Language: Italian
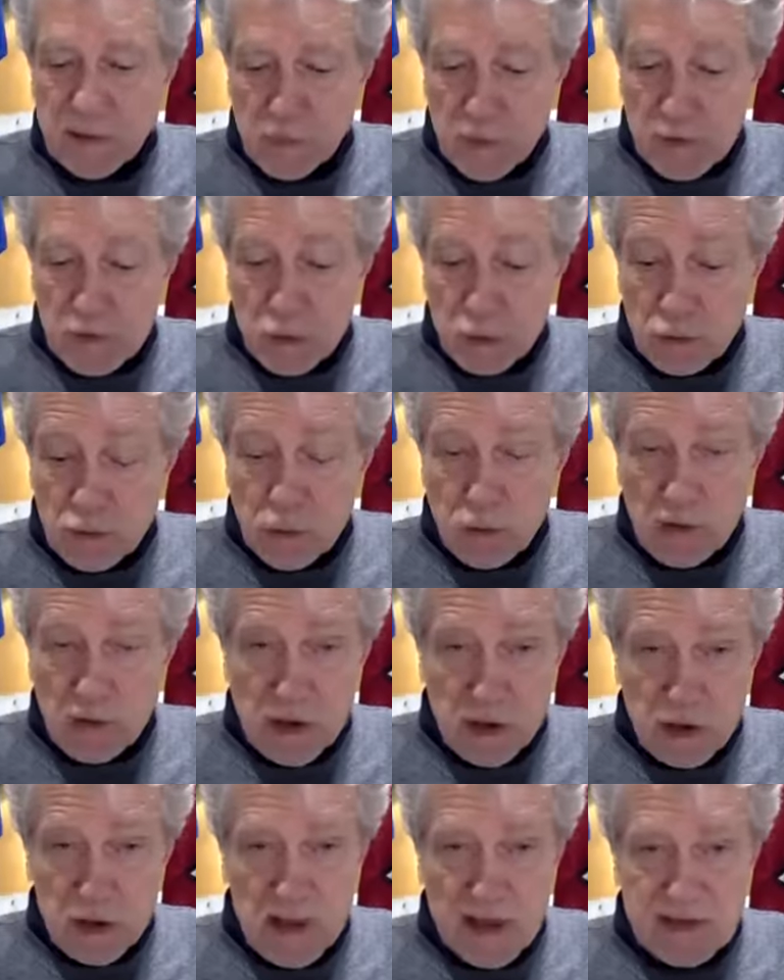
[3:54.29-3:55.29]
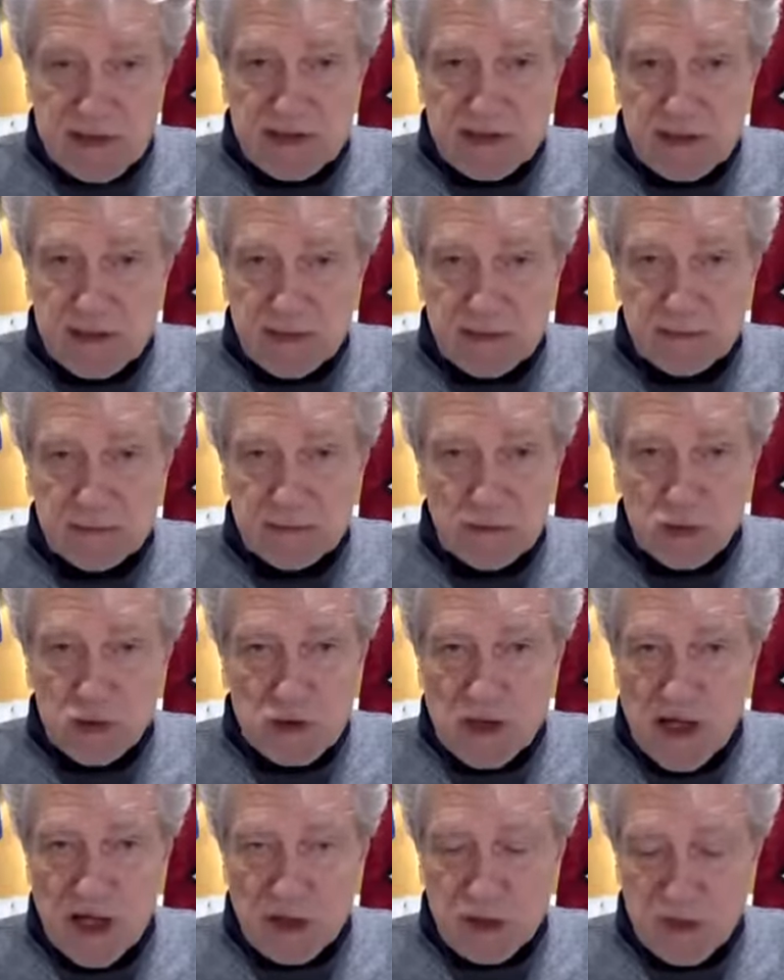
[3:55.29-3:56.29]
questo numero di decessi non
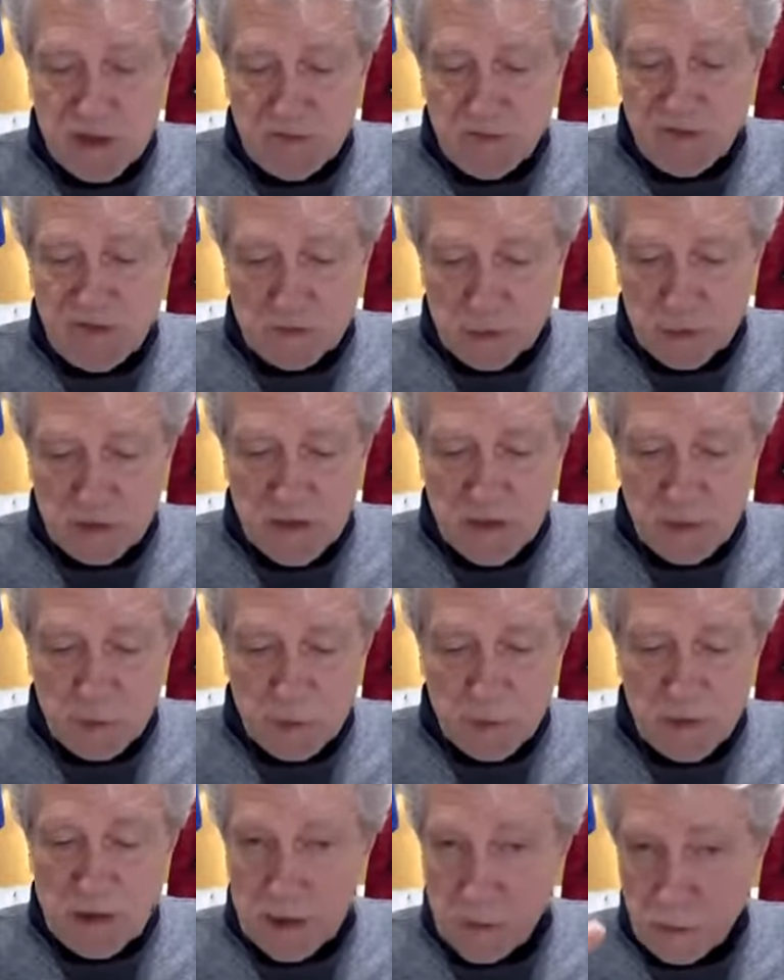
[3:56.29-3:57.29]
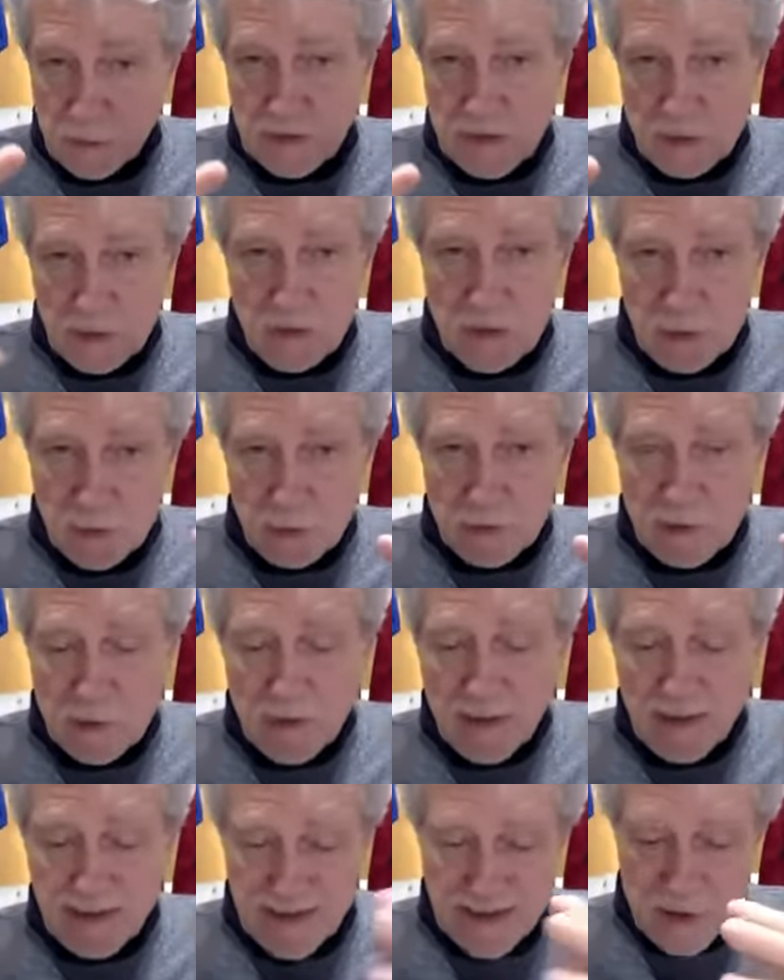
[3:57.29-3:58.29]
ci lascia affatto tranquilli, continuano,
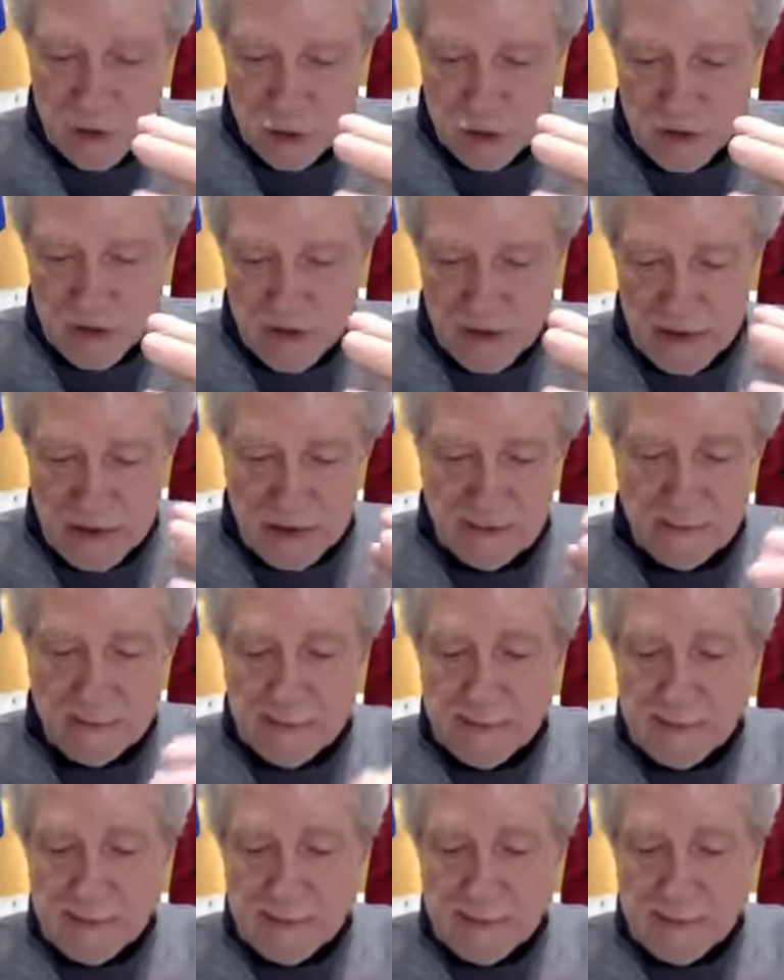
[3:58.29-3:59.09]
continuano a crescere. Eh?